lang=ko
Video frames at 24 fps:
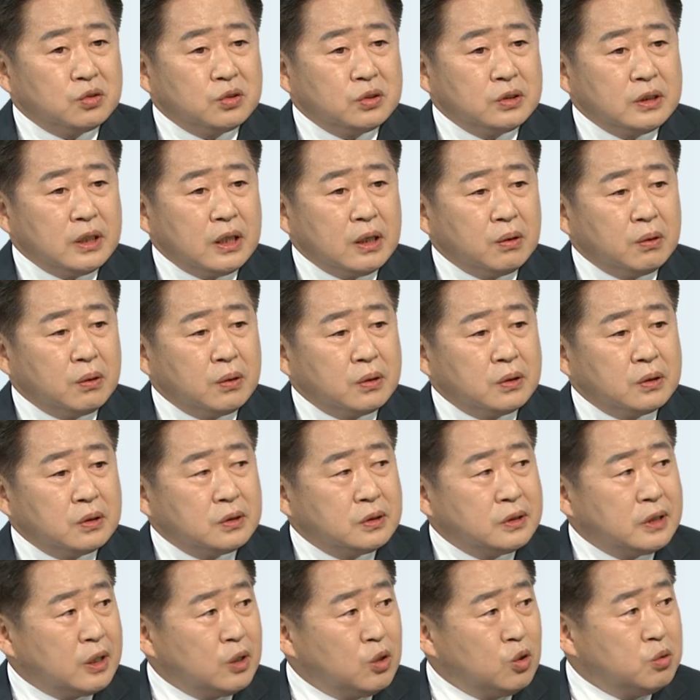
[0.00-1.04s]
추진하고
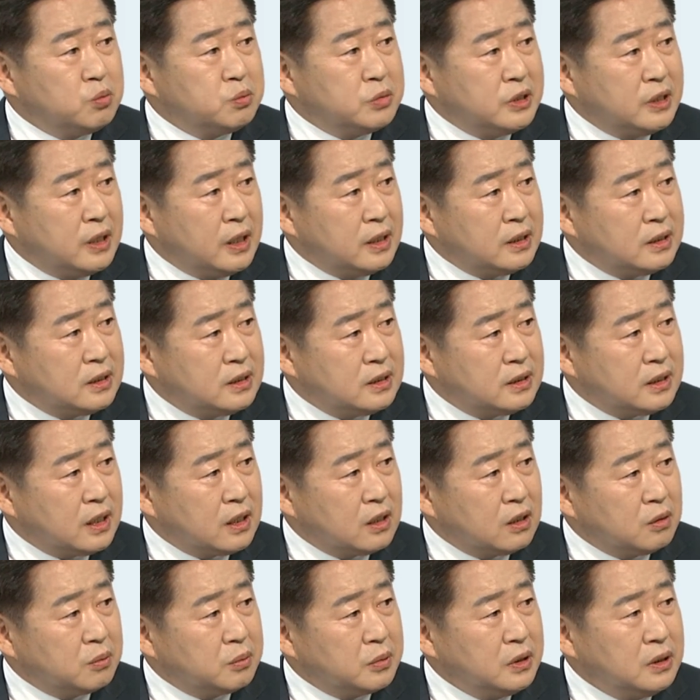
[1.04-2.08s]
있는 새로운 미래
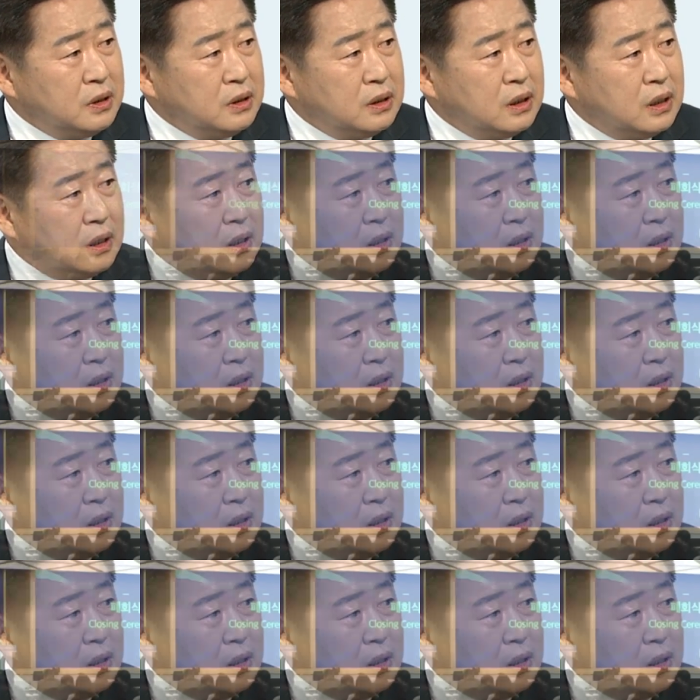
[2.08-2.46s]
신산업인